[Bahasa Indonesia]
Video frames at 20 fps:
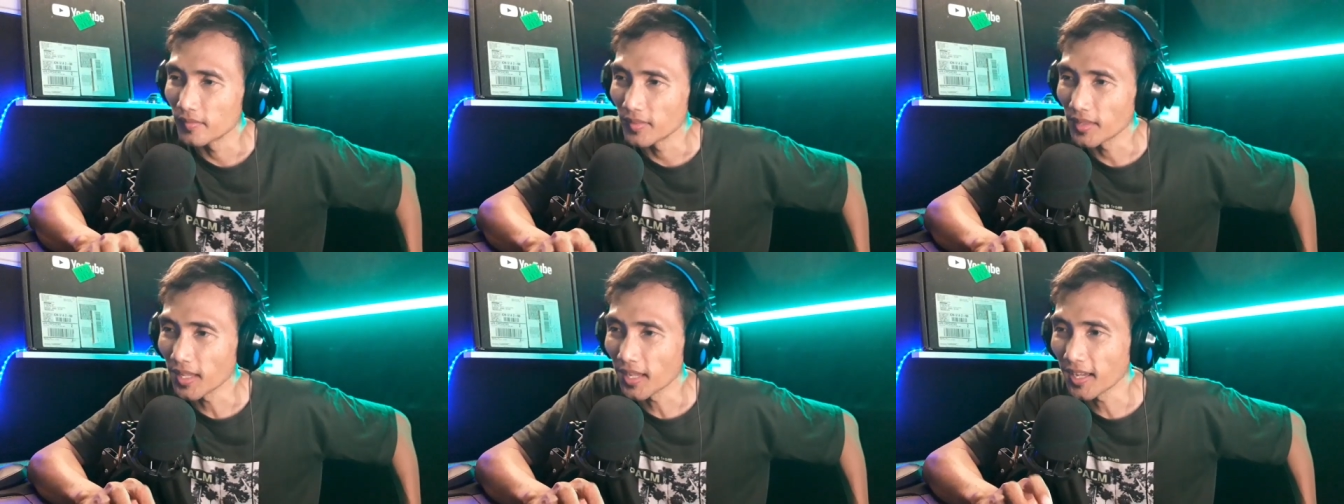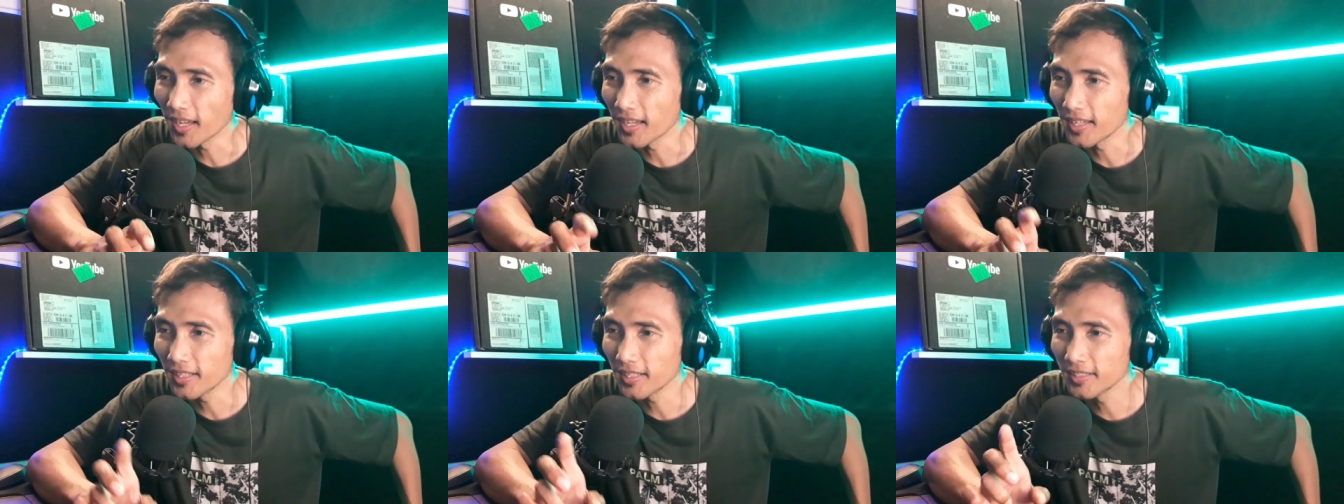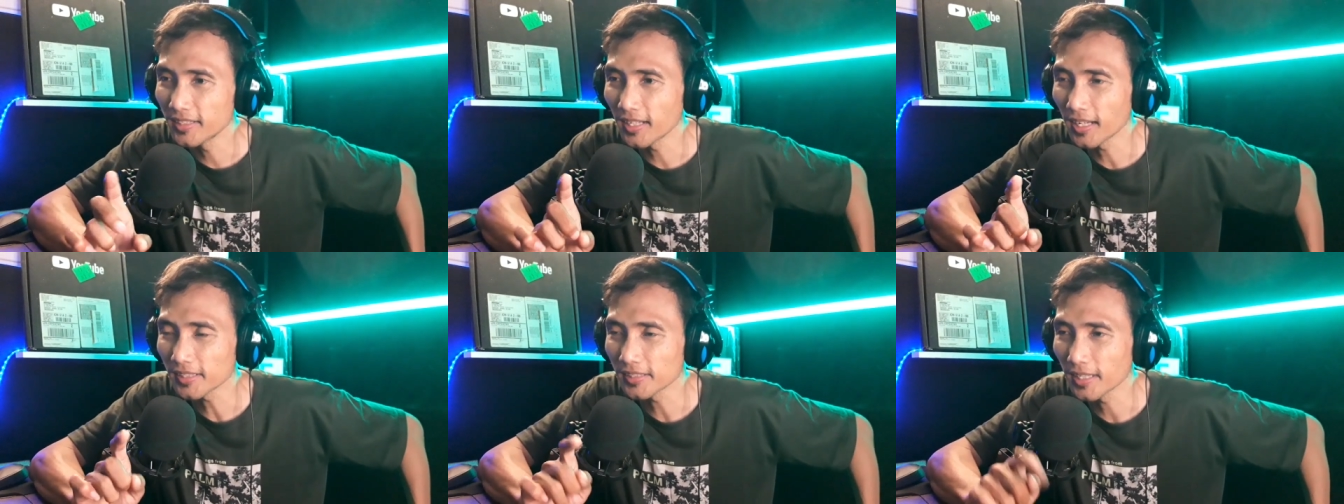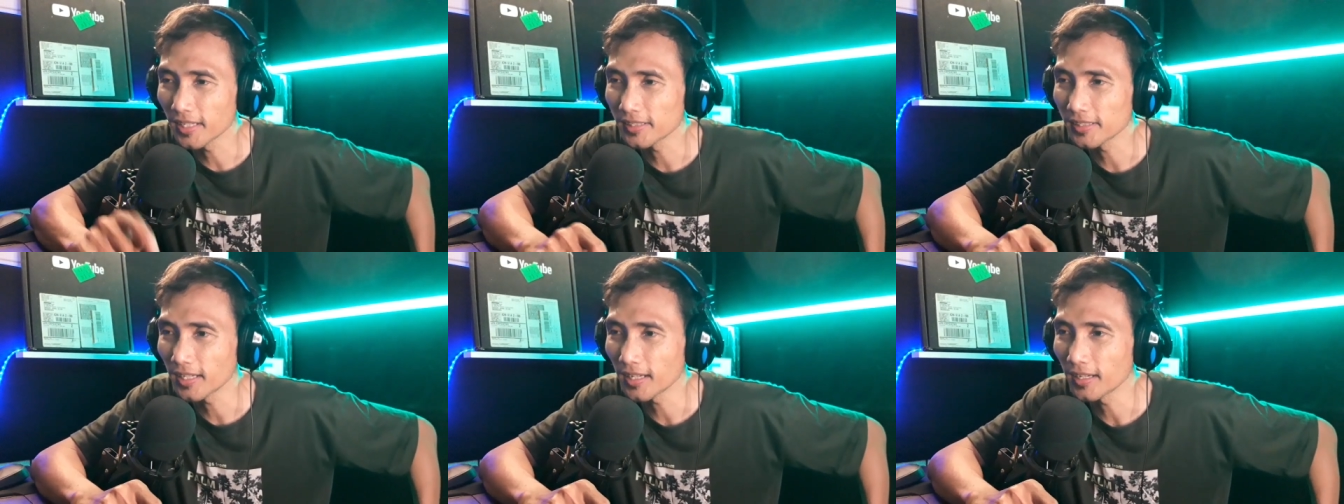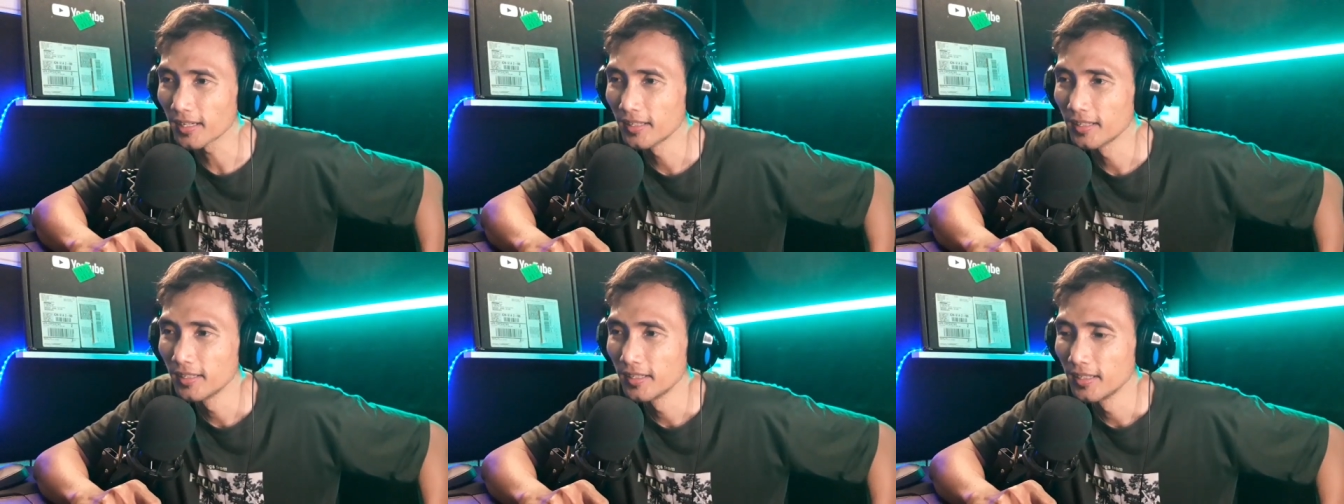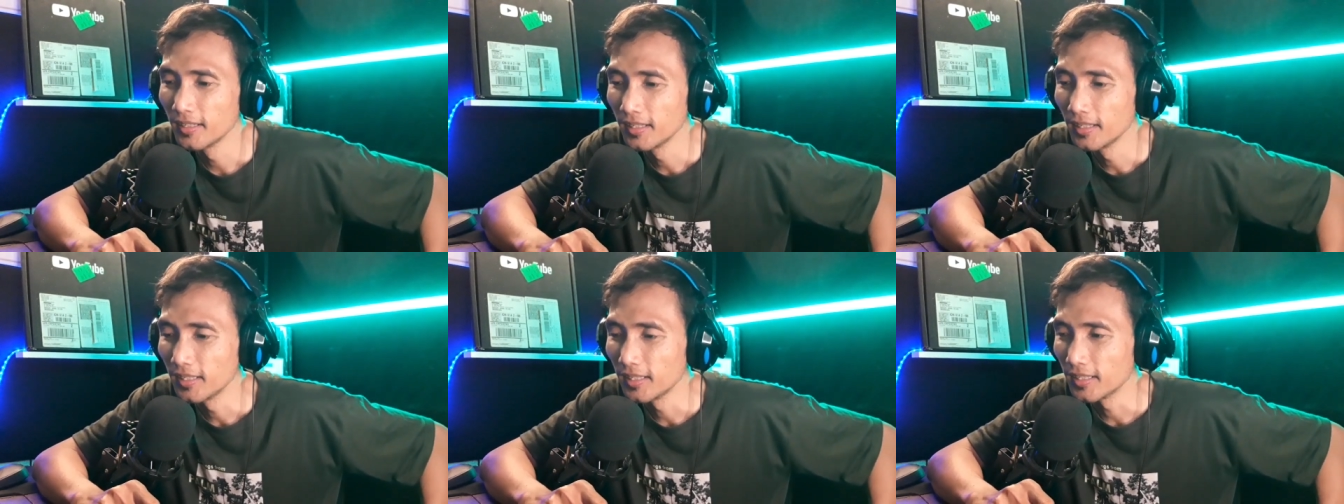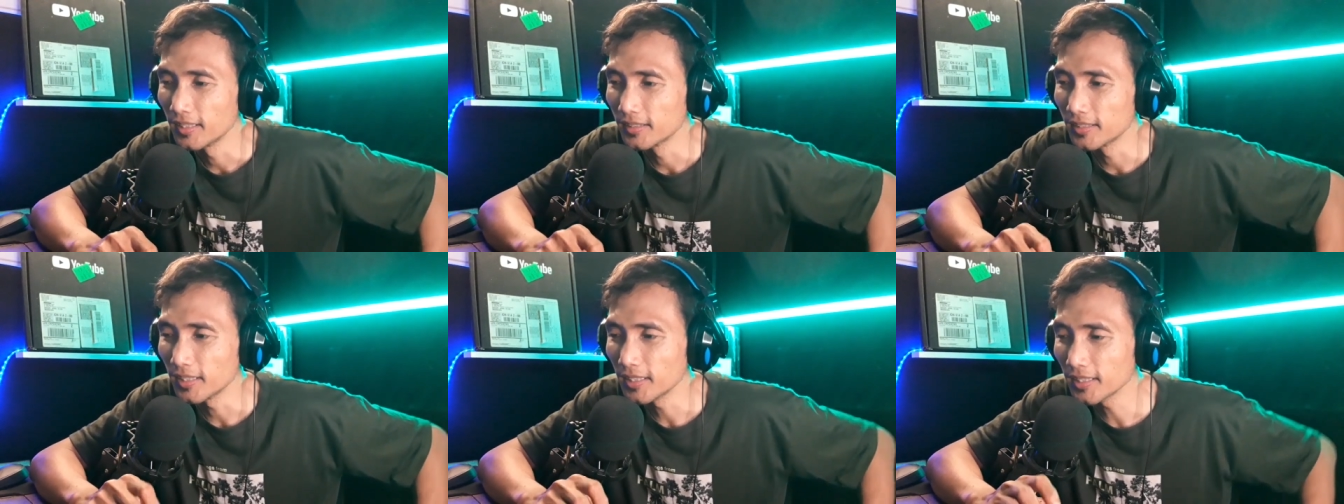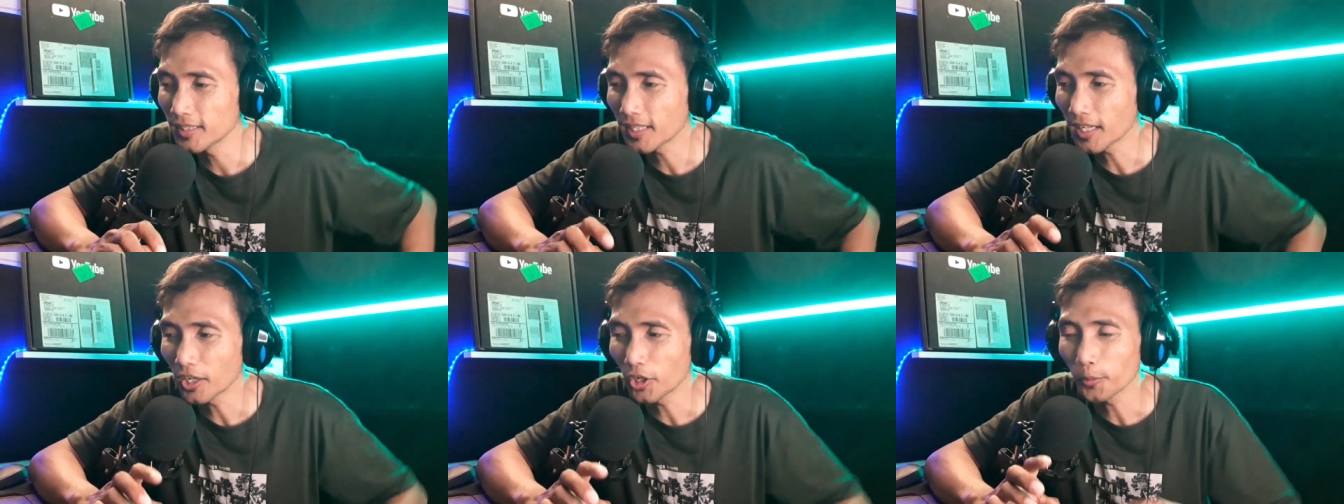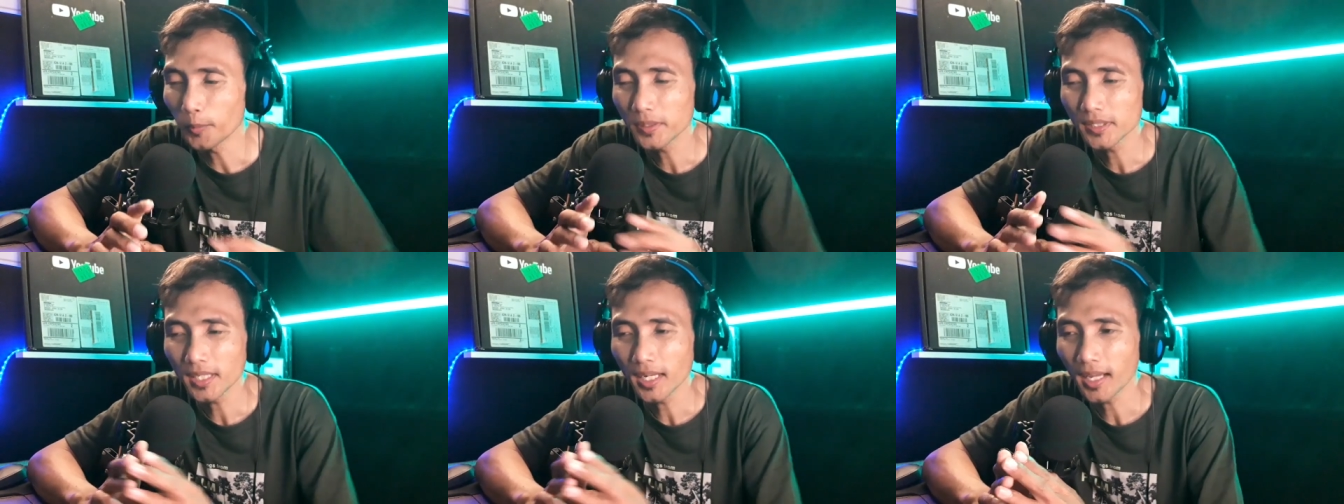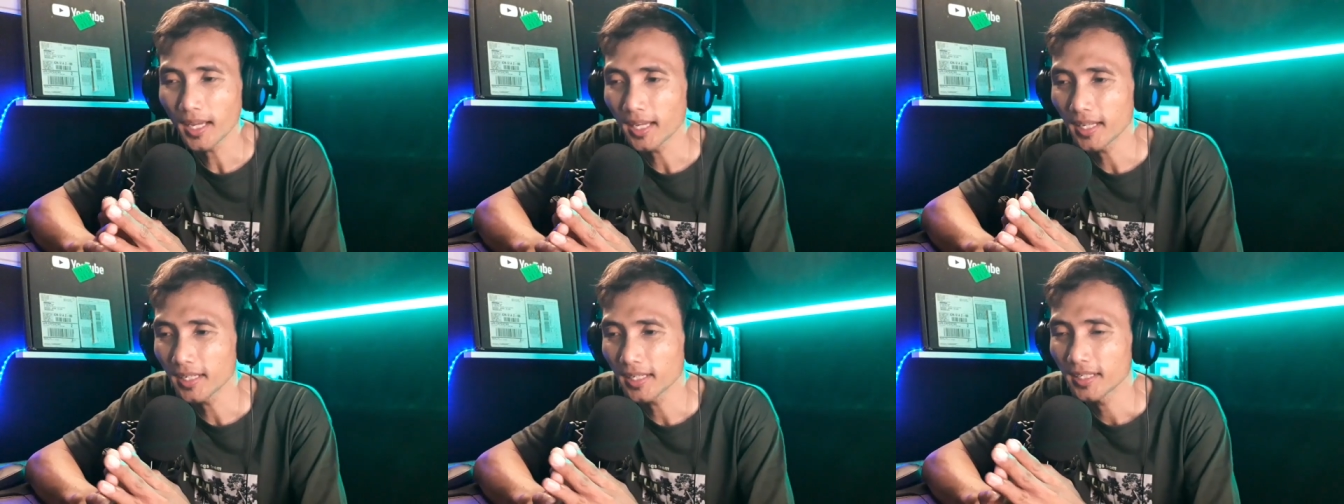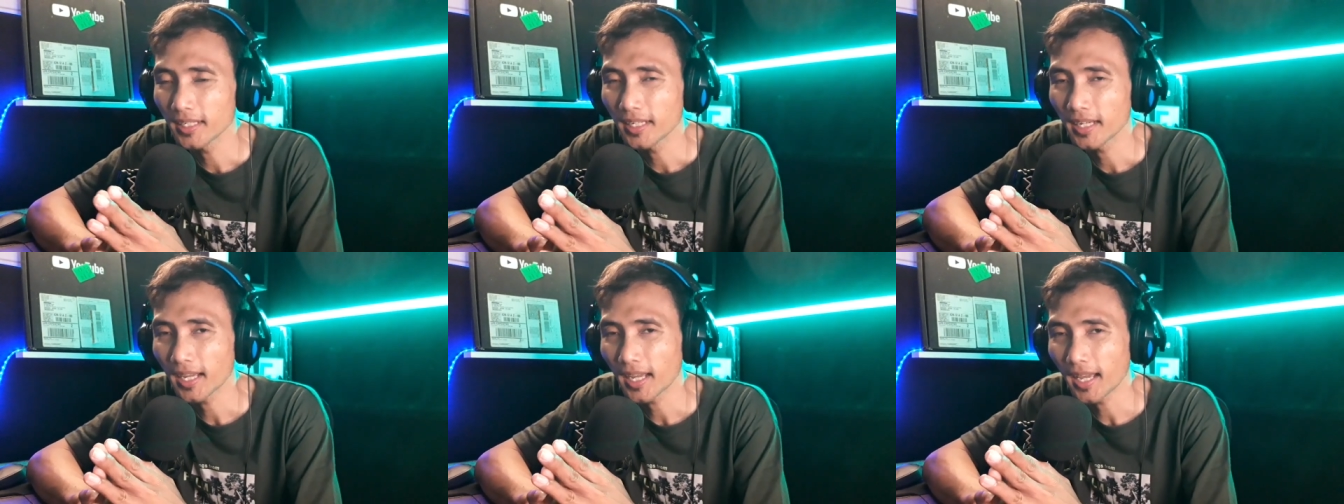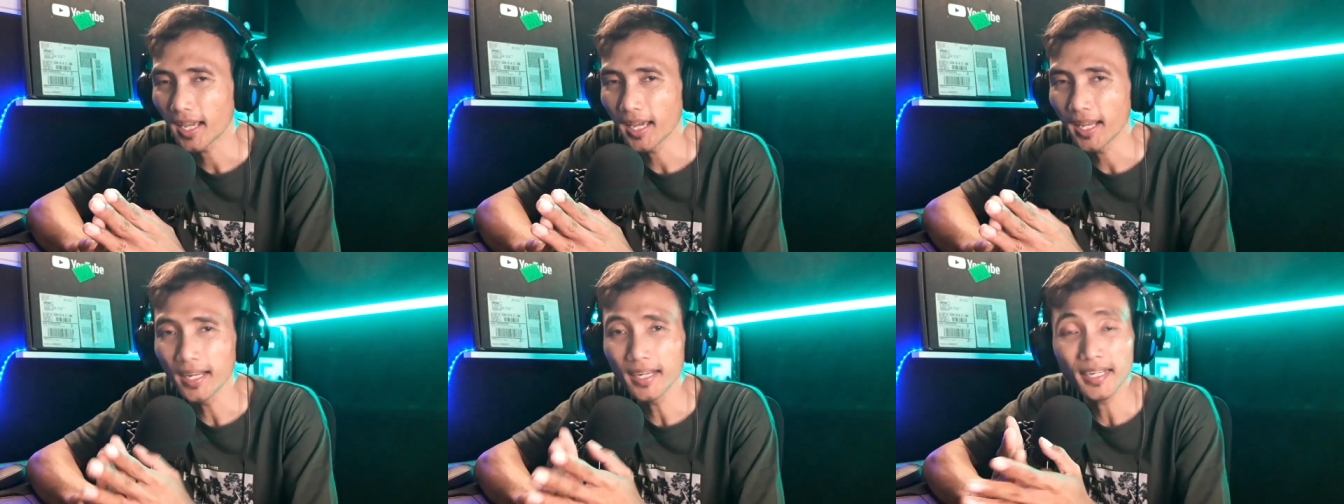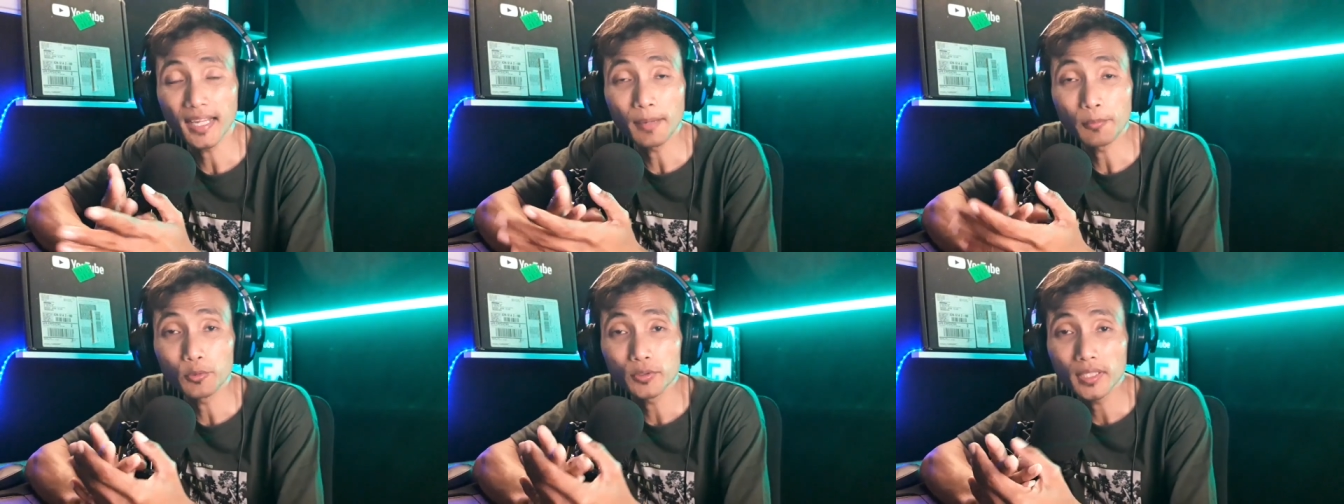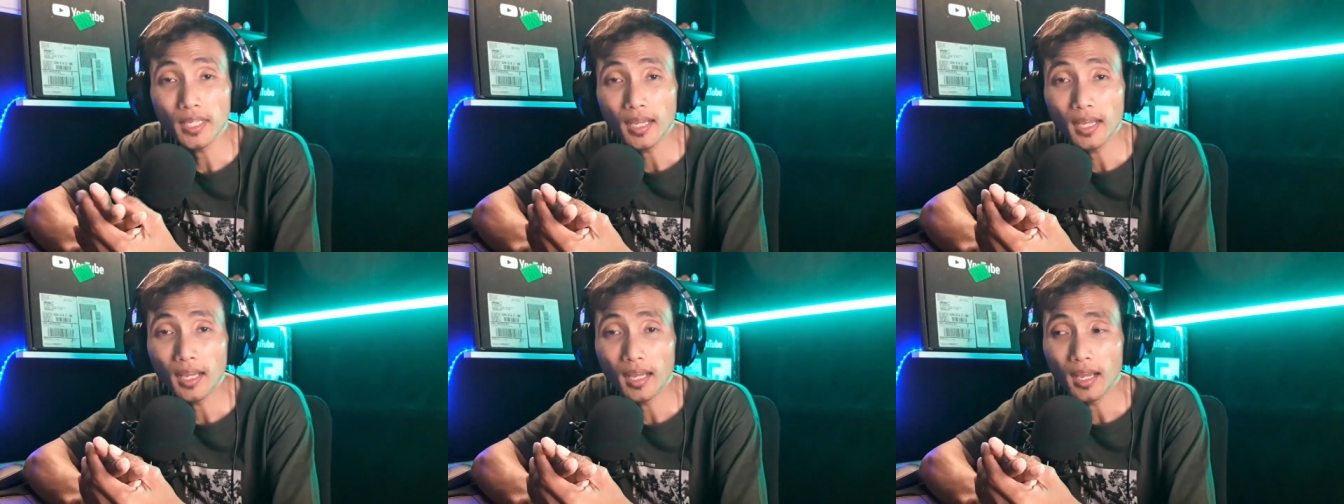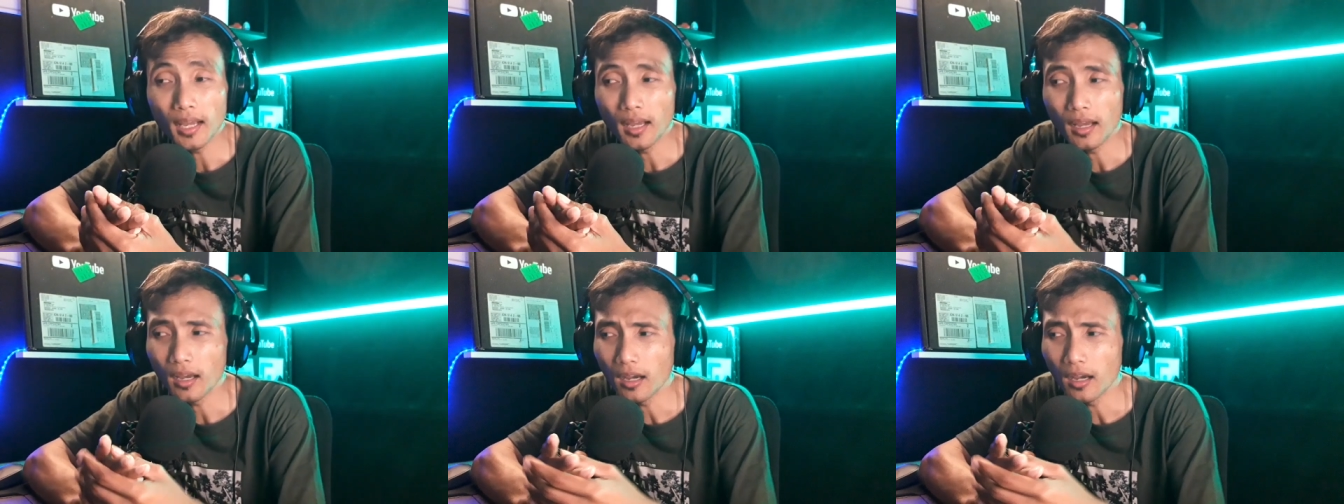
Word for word: nah ini jelas ya ya. Jadi kalau misalkan kalian nggak punya